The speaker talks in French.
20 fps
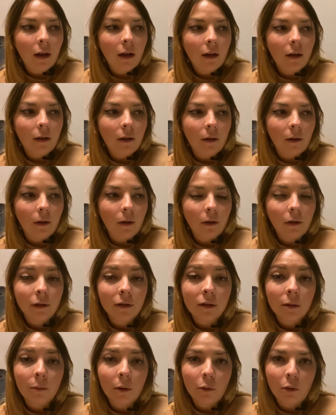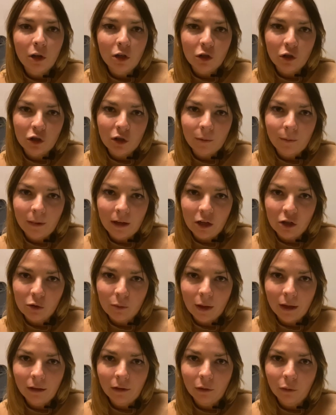euh, customer Relationship
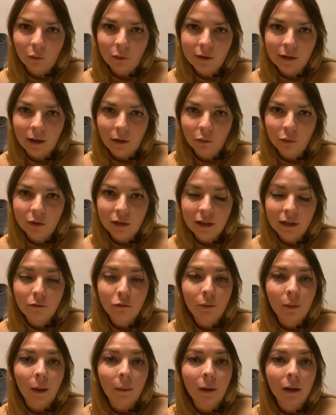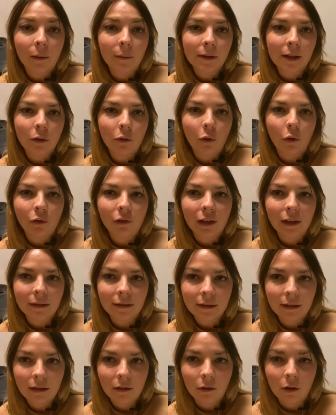Management, donc c'est un outil qui vous permet comme ça de
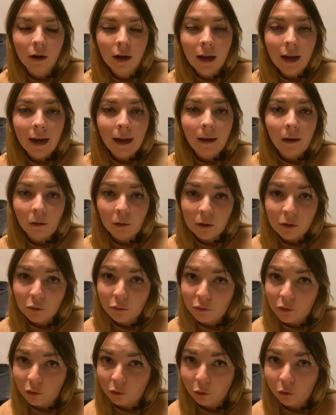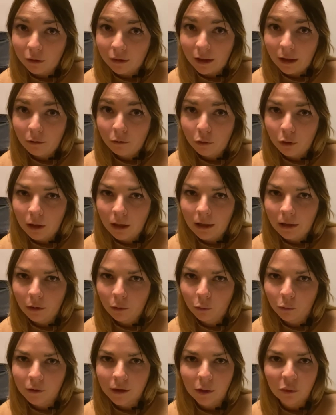retracer euh, la relation que vous entretenez avec vos clients,
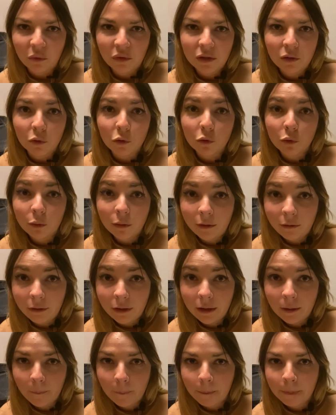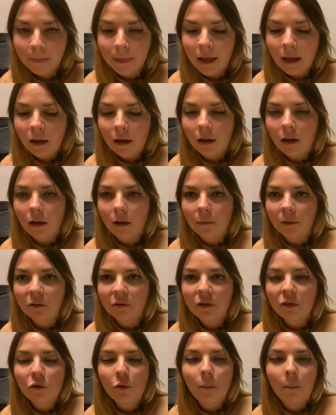donc c'est un outil de suivi, euh, mais
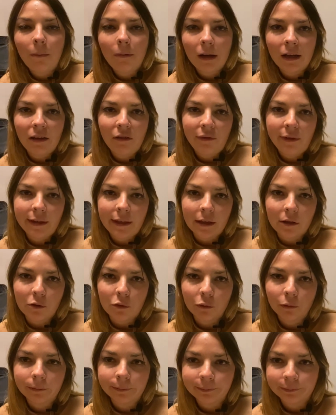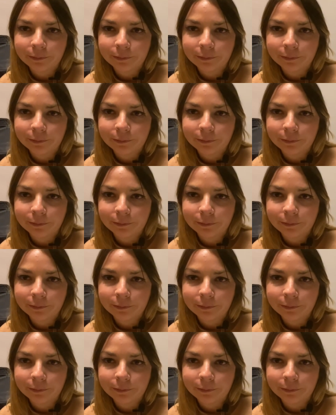aussi de planification.